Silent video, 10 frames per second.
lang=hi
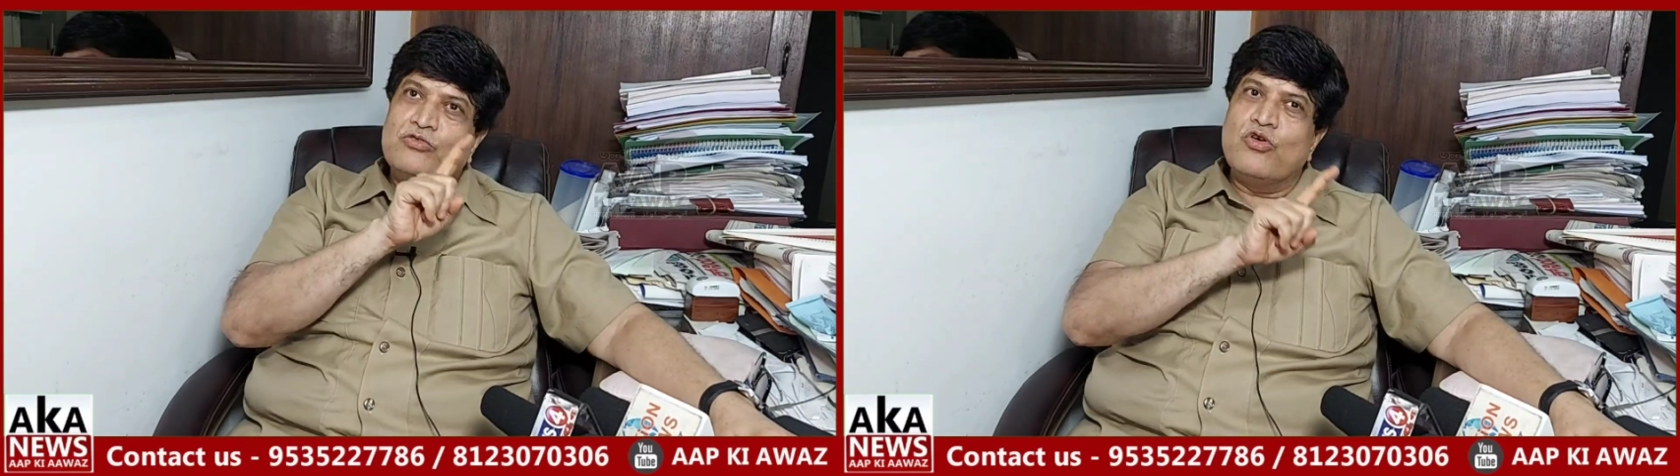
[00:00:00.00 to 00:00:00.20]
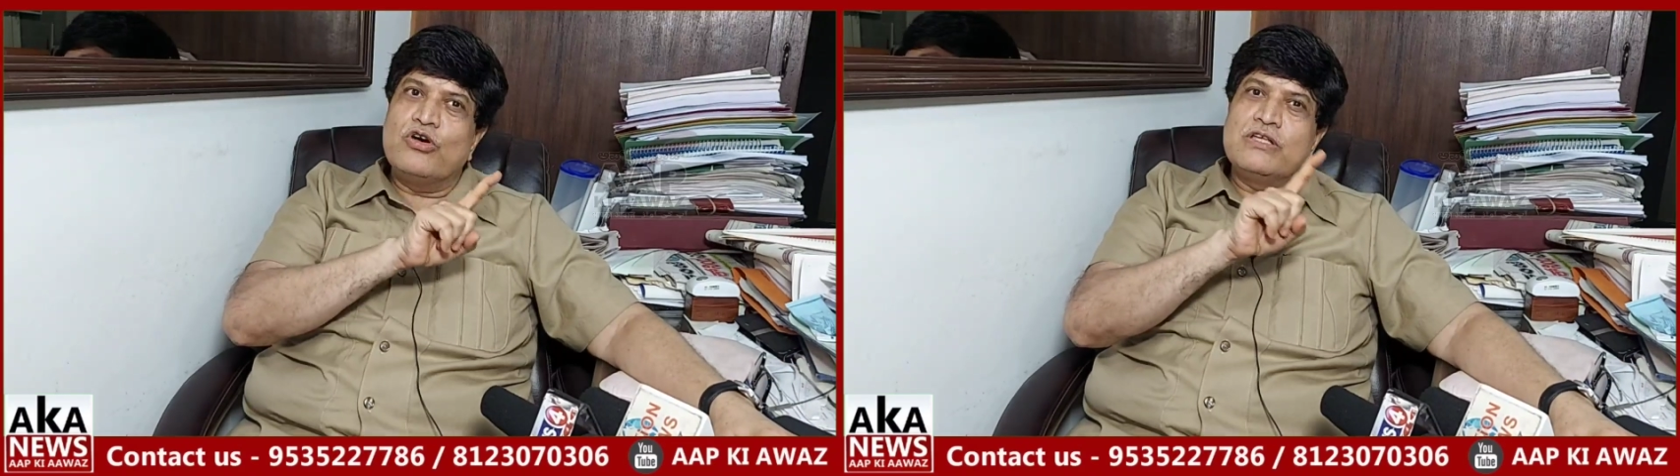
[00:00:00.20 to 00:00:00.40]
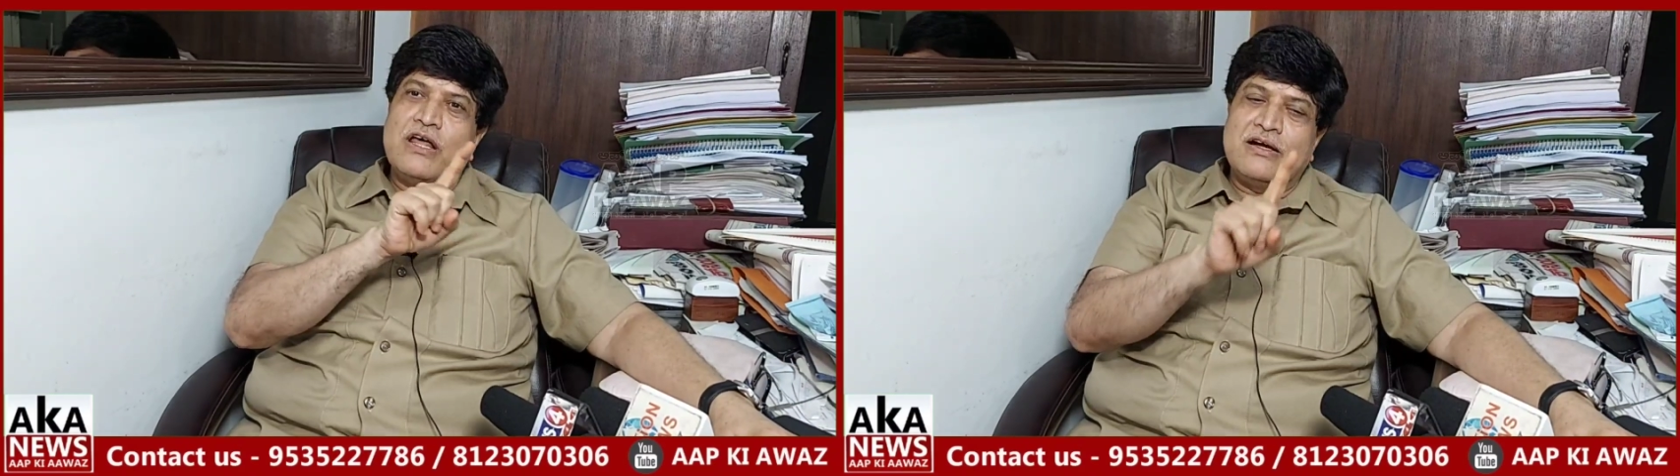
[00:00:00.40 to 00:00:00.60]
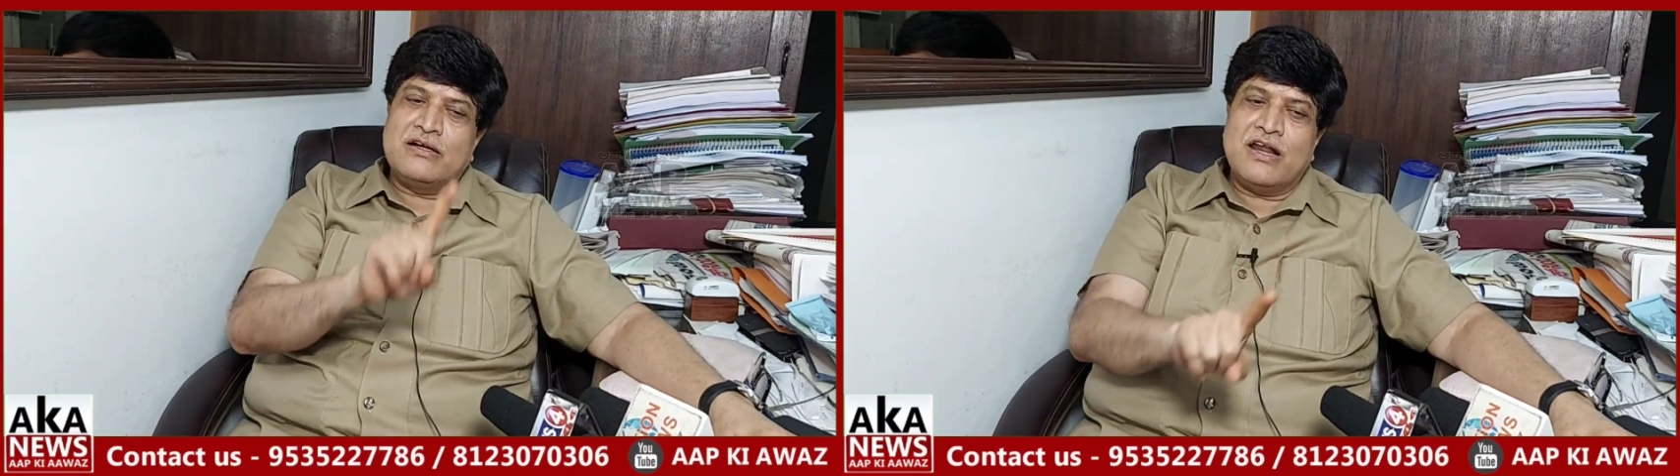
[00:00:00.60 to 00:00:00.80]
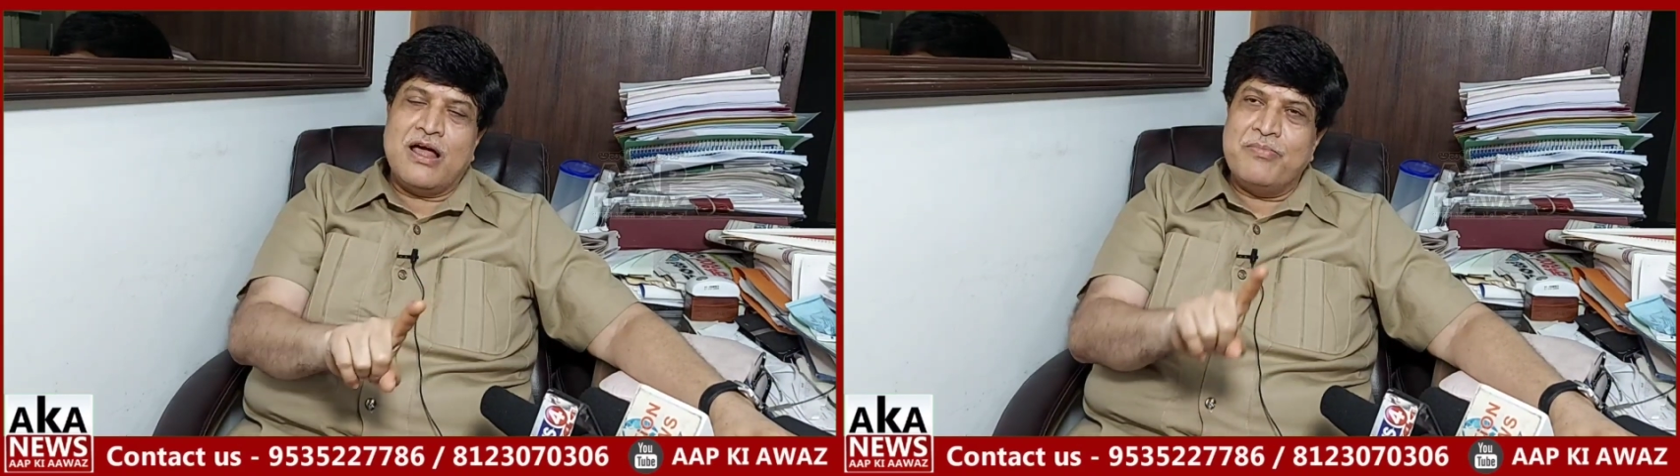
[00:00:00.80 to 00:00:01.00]

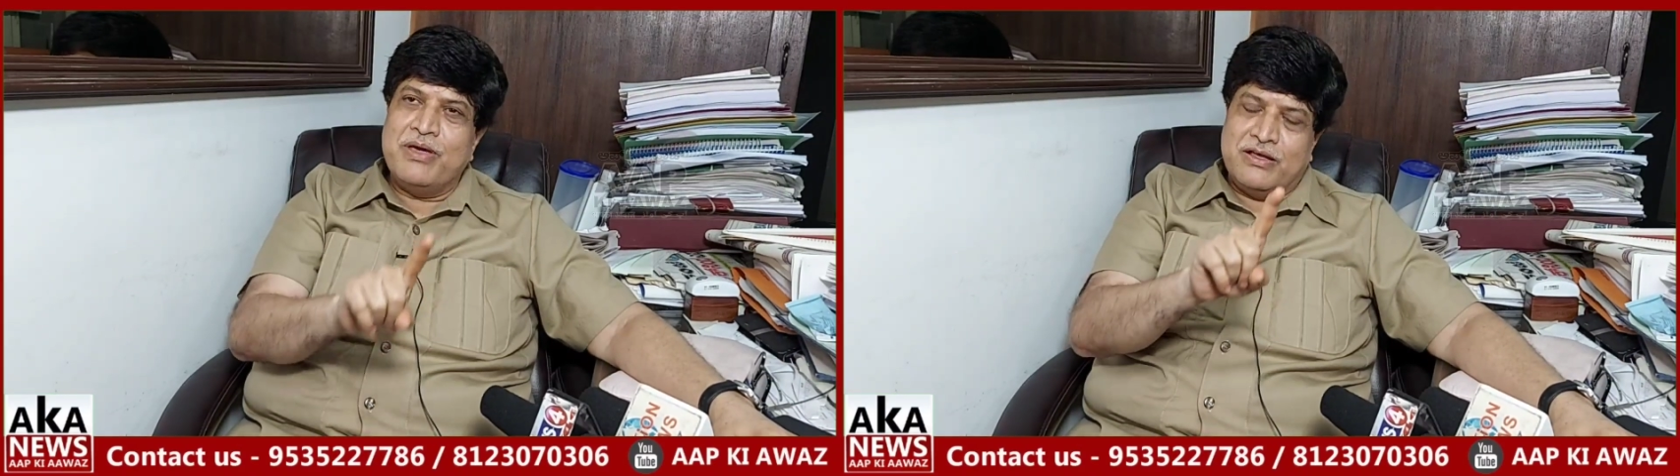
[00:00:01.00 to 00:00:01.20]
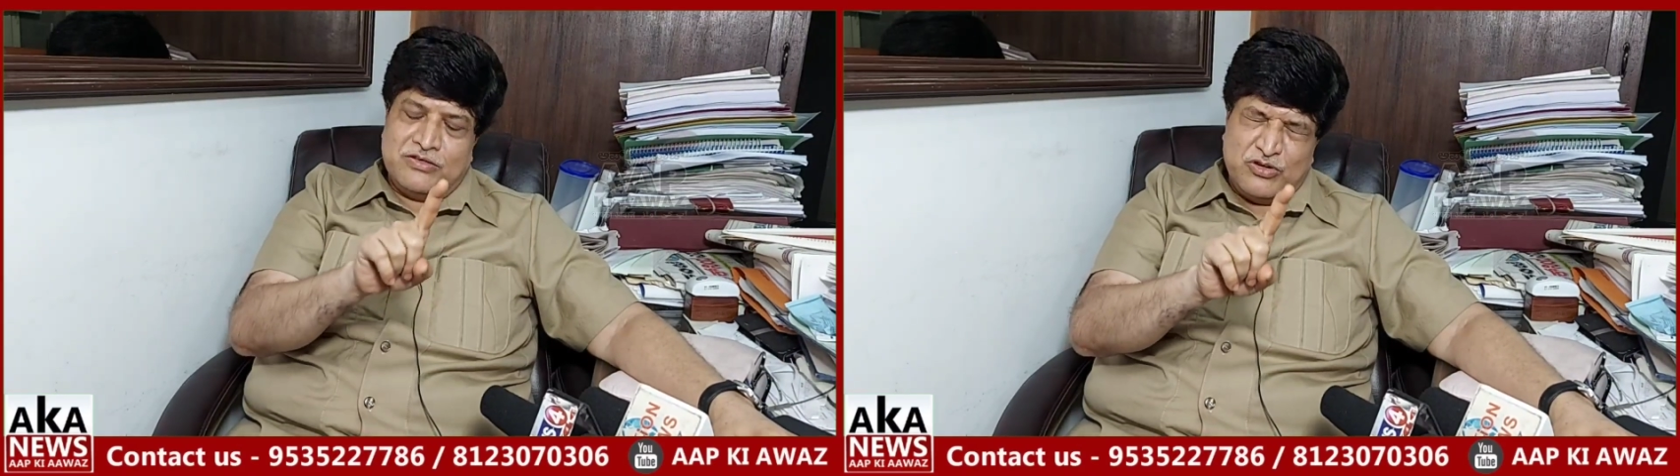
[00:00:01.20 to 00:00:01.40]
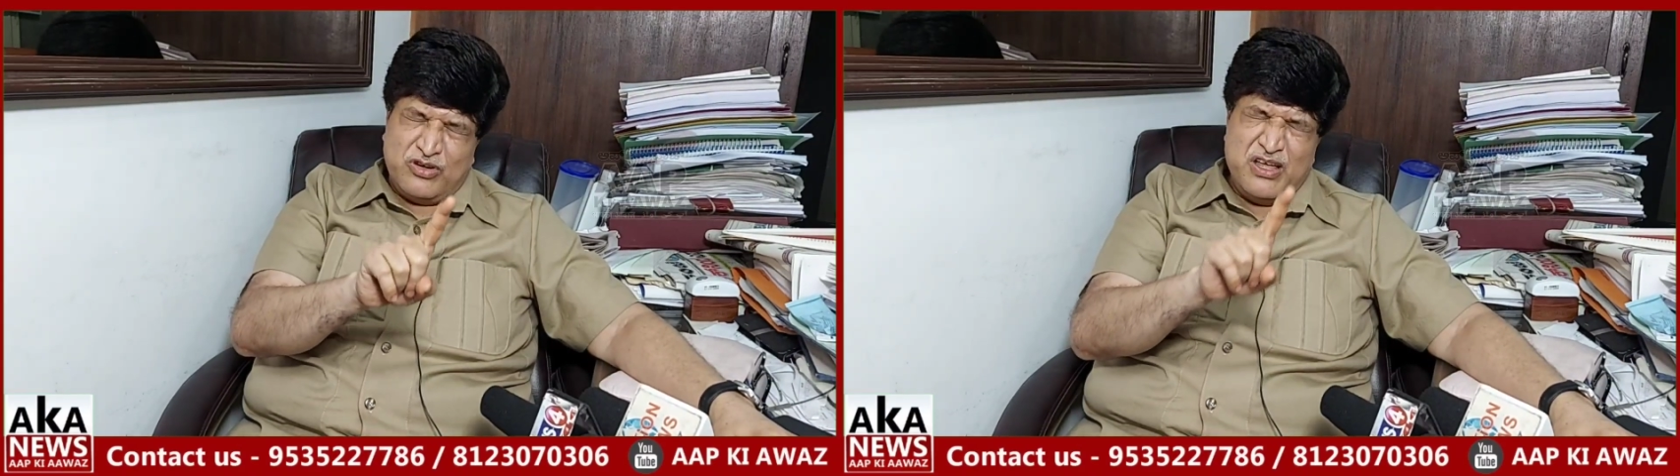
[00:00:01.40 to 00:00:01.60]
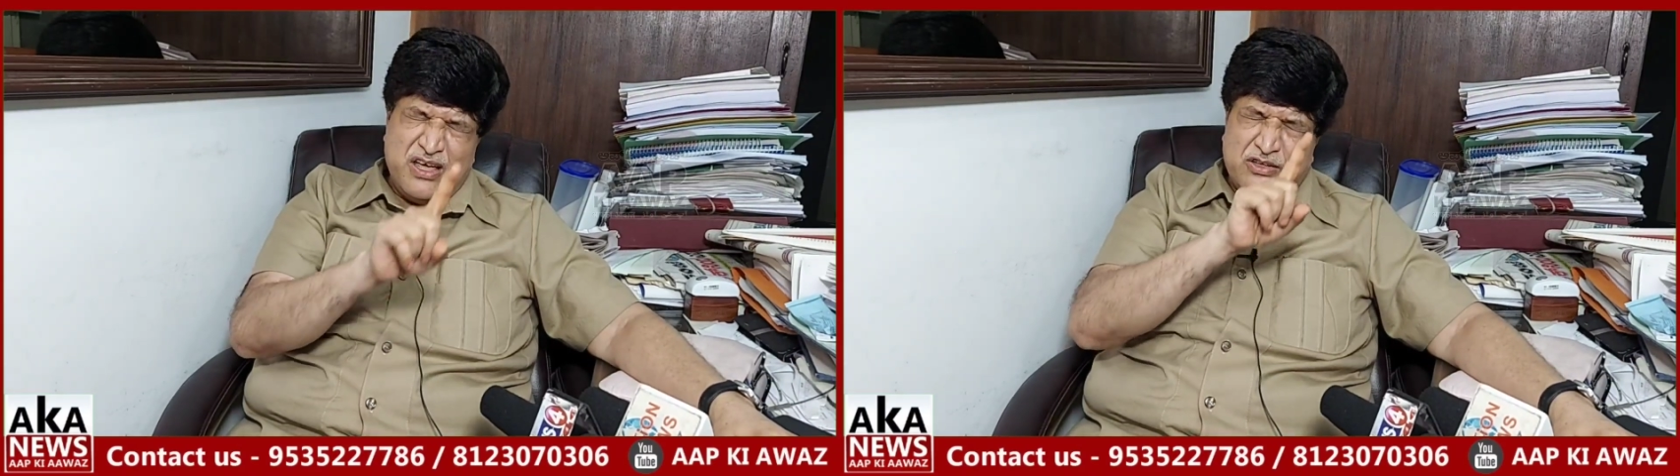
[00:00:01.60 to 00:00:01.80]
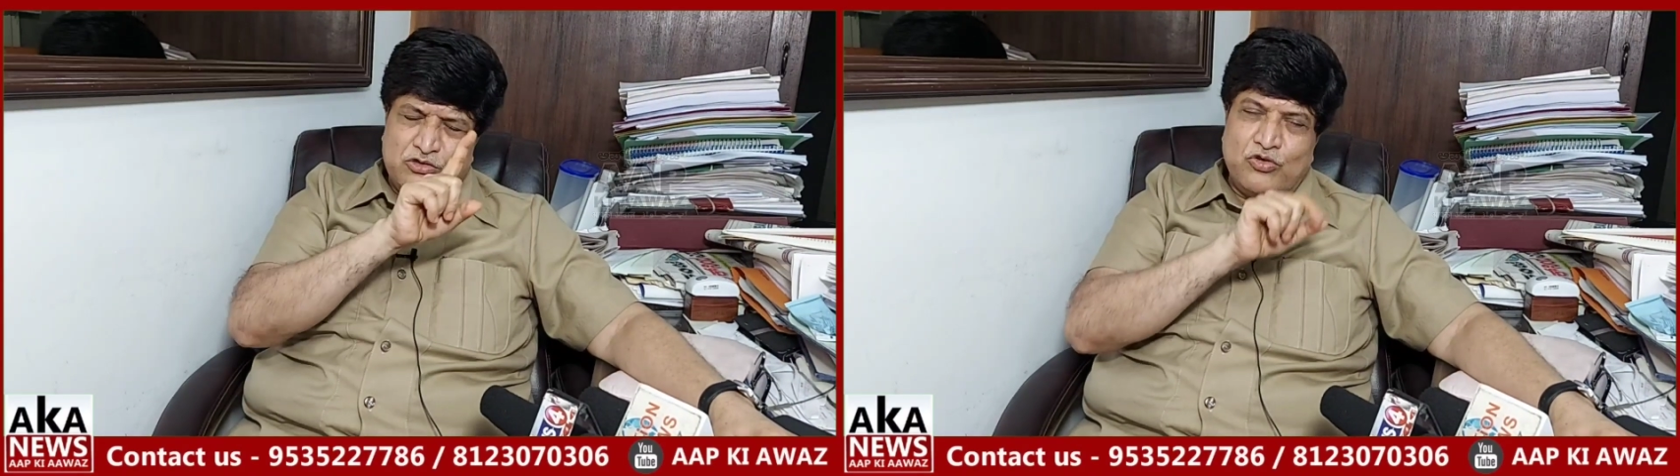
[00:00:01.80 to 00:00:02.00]
2018 में जो डी
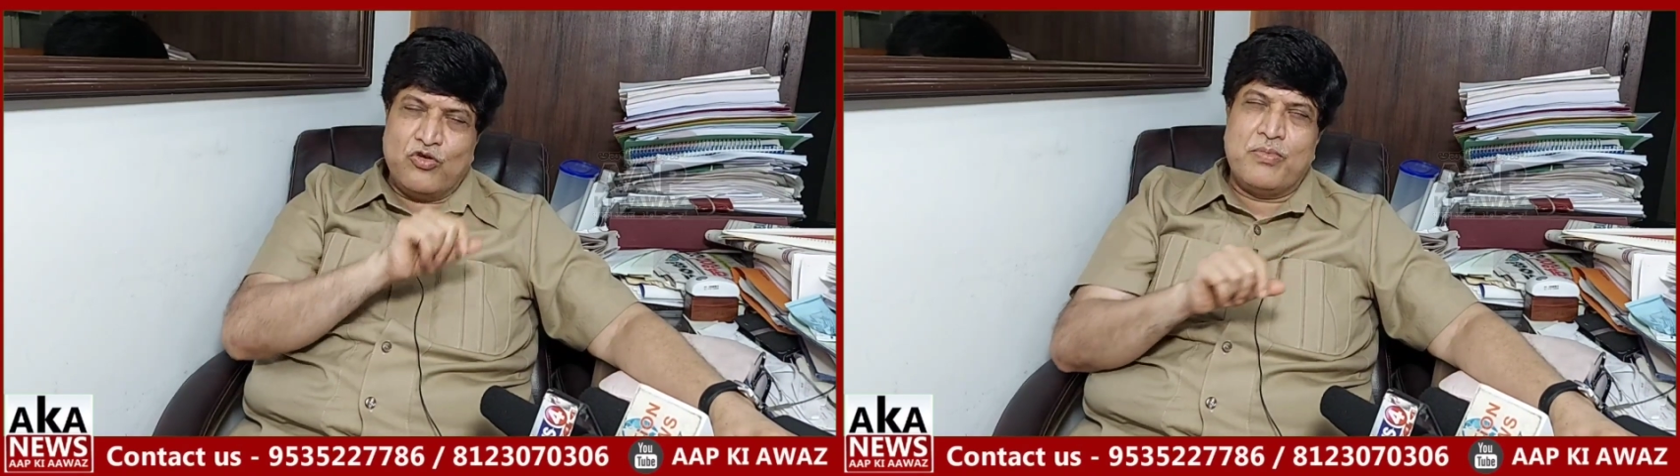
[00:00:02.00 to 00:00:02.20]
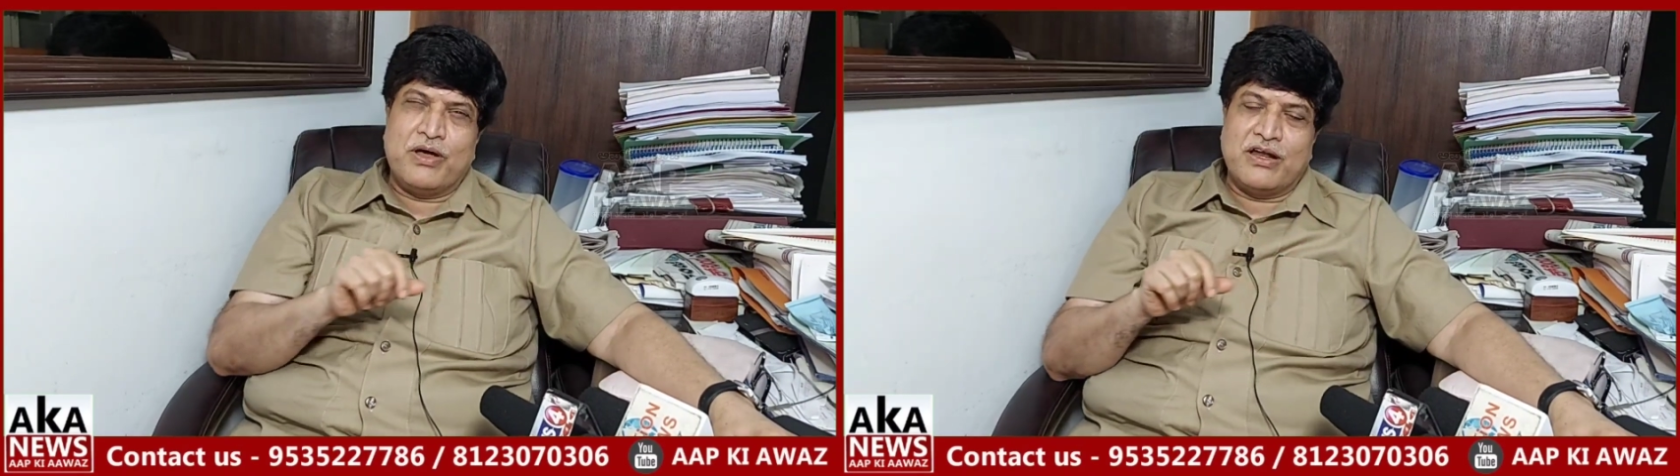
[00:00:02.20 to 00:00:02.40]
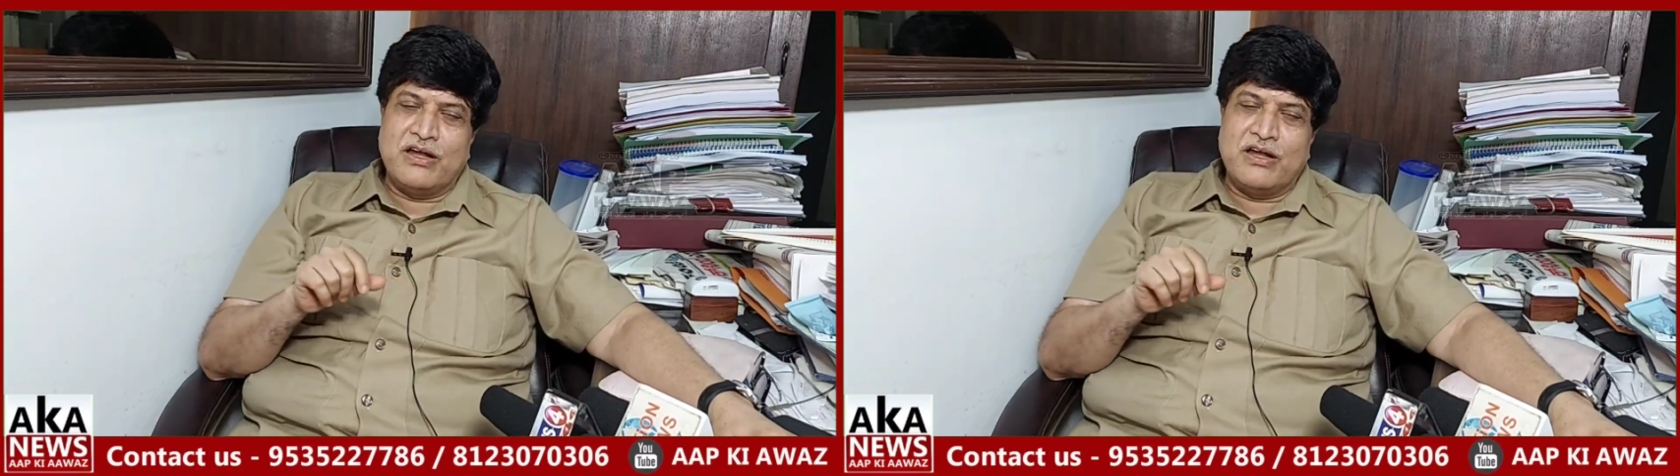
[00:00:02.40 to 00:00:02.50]
के शिव कुमार